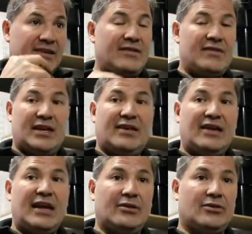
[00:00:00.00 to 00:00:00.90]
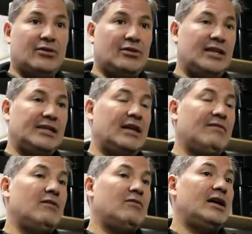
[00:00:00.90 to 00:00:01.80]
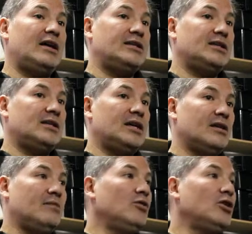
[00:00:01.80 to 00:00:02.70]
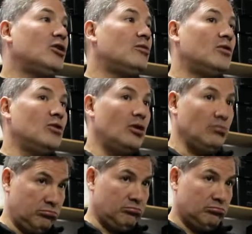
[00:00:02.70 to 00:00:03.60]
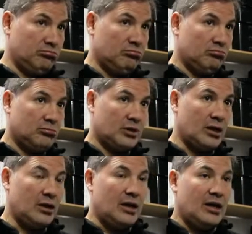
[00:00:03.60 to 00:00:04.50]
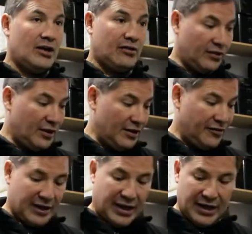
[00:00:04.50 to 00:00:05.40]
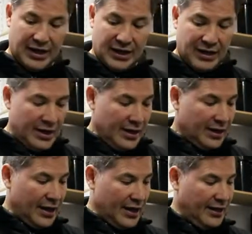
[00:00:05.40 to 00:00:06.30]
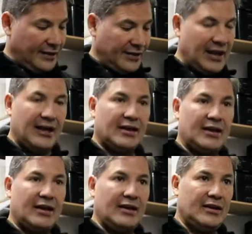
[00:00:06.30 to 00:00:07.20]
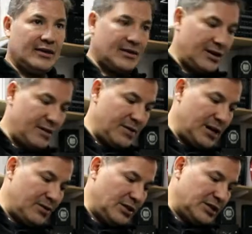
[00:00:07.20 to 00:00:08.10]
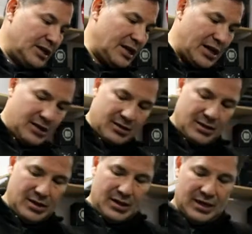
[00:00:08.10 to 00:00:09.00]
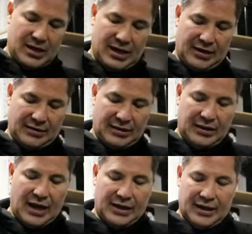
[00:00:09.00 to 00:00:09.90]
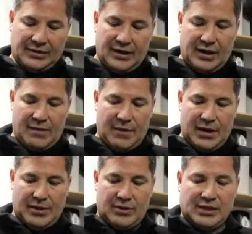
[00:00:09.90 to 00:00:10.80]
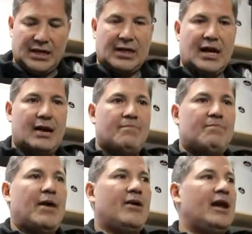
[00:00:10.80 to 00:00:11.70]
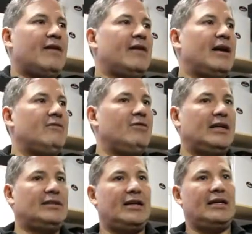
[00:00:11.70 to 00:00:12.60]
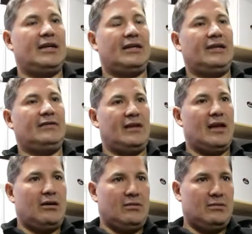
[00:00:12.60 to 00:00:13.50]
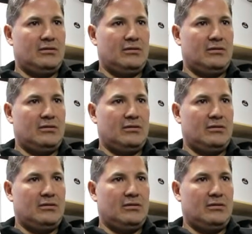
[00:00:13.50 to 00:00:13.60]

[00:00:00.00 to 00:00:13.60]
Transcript: Si bien es cierto que utilizar válvula derecha e izquierda es muy cómodo, ¿okay? eso significaría que este tanque estaría mirando hacia acá y este tanque estaría mirando hacia acá, pero la válvula estaría de este lado.